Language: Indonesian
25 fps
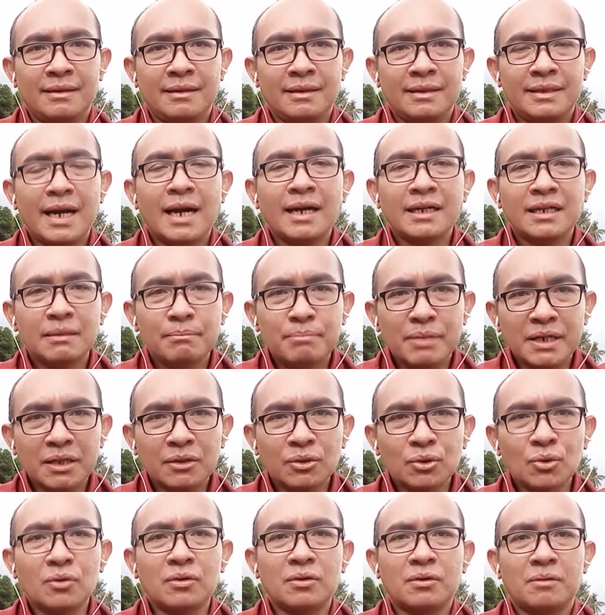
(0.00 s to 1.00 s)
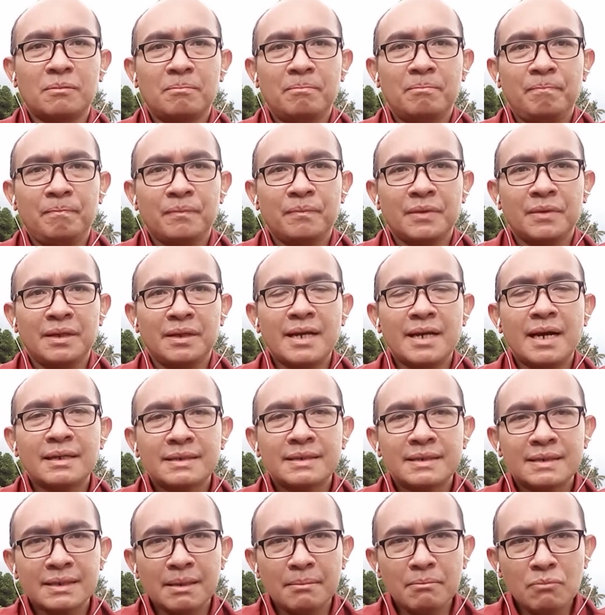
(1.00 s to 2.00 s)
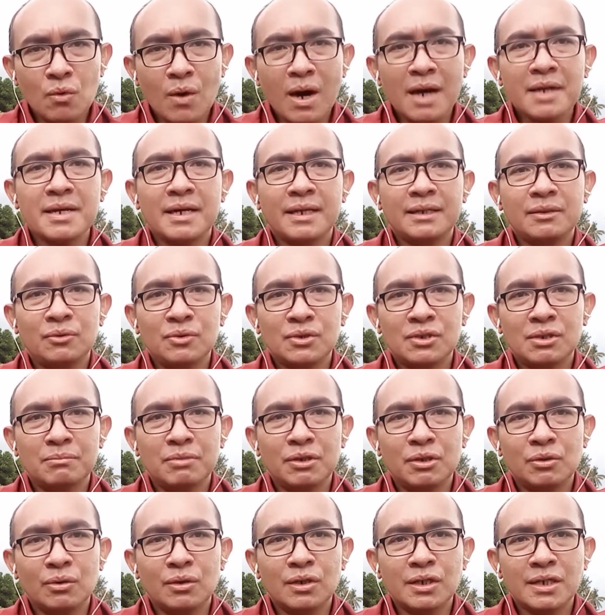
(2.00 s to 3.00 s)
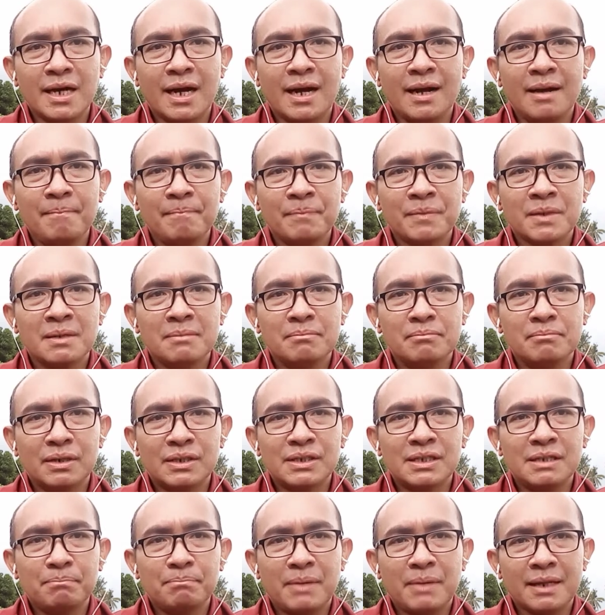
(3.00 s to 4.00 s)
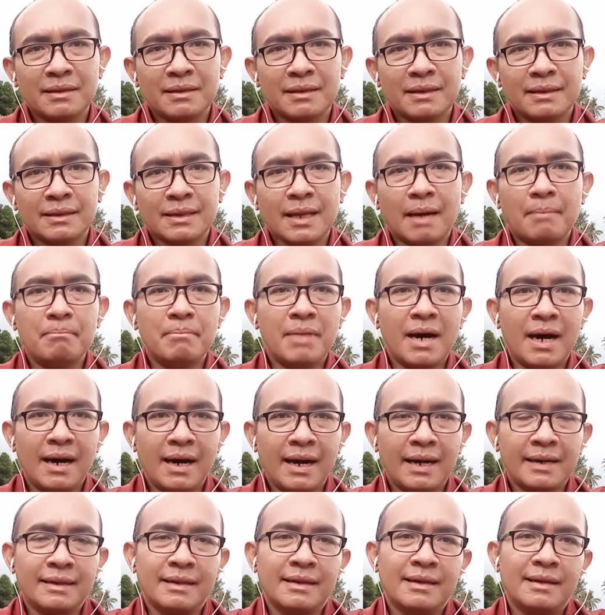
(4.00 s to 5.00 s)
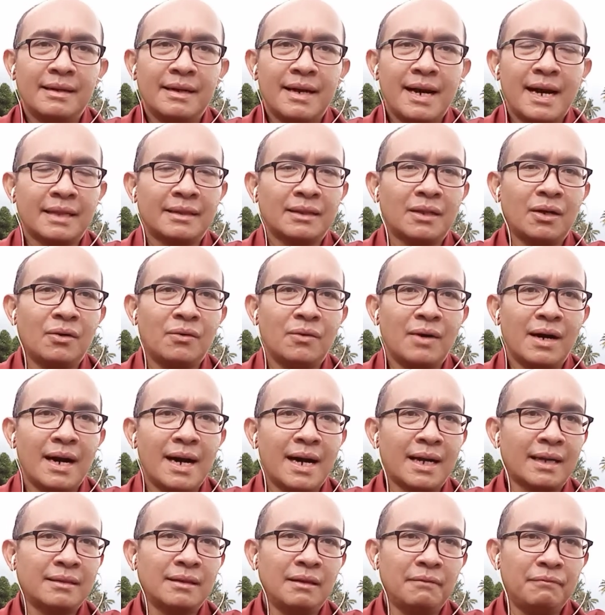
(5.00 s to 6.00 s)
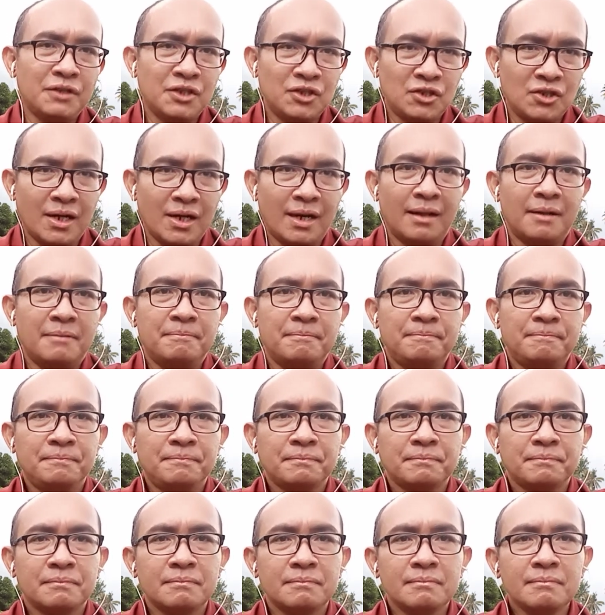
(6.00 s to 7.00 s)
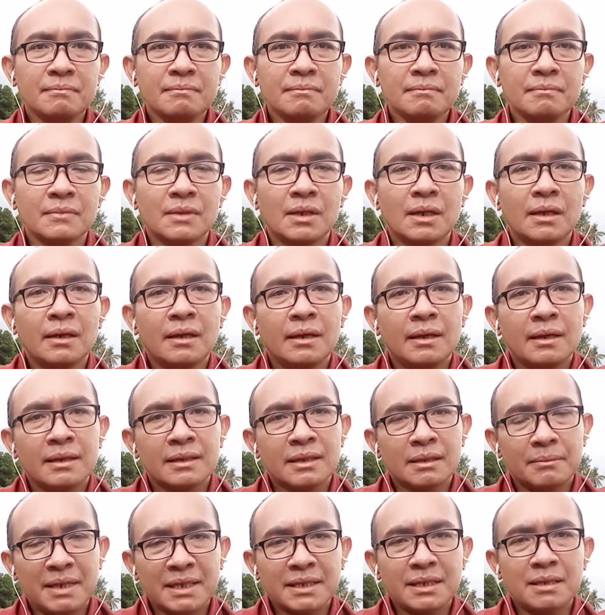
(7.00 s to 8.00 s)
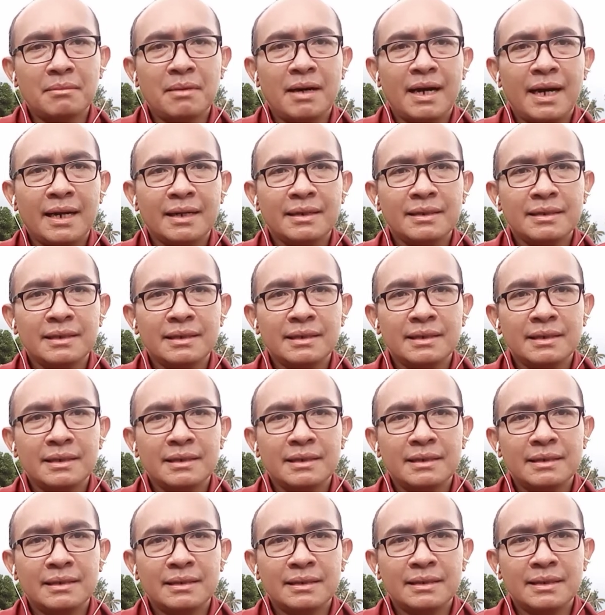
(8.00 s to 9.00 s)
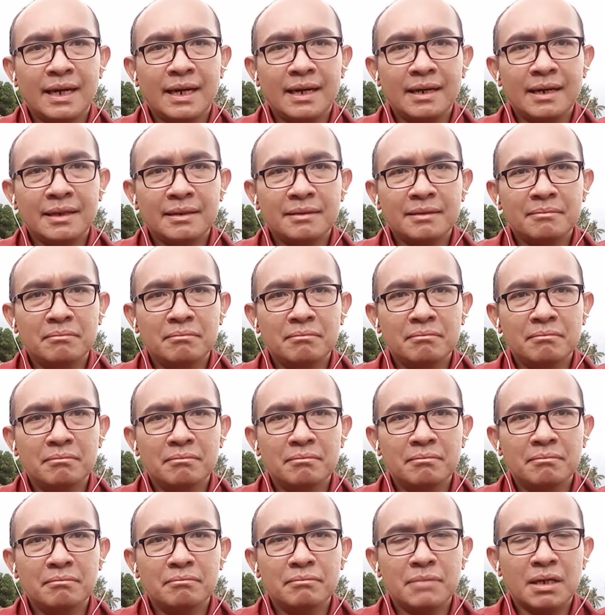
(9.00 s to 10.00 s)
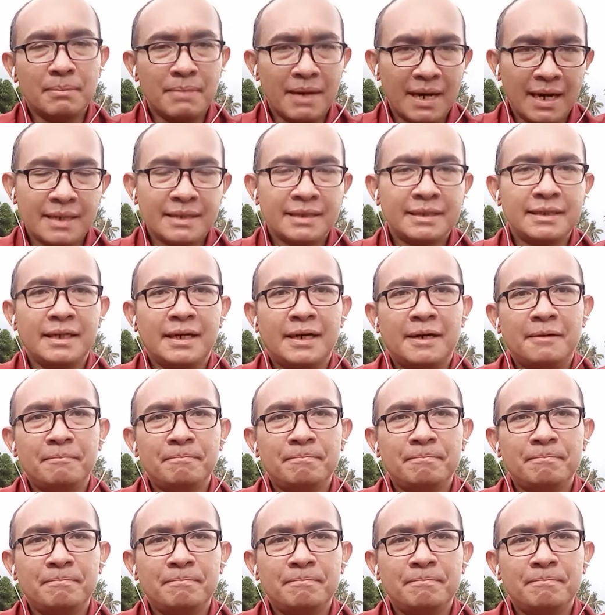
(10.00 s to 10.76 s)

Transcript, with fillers: yang dibentuk yang semuanya itu sebetulnya bersifat tambahan atau artifisial. Teman-teman yang berbahagia,